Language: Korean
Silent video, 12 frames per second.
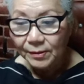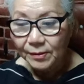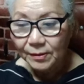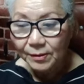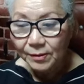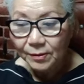
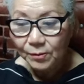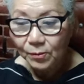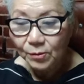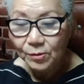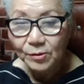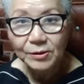에,
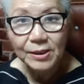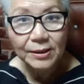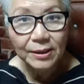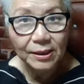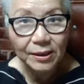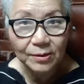오늘
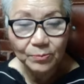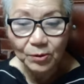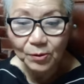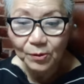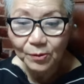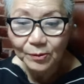
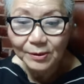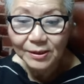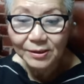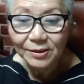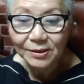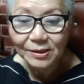세계일보
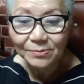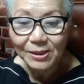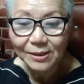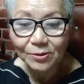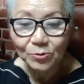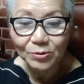
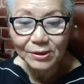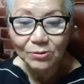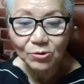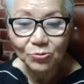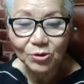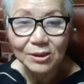2024년도
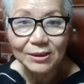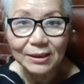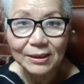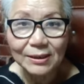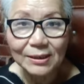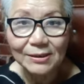4월
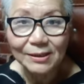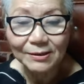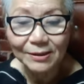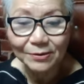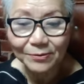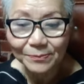6일자
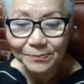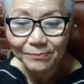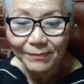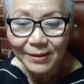기사인데요.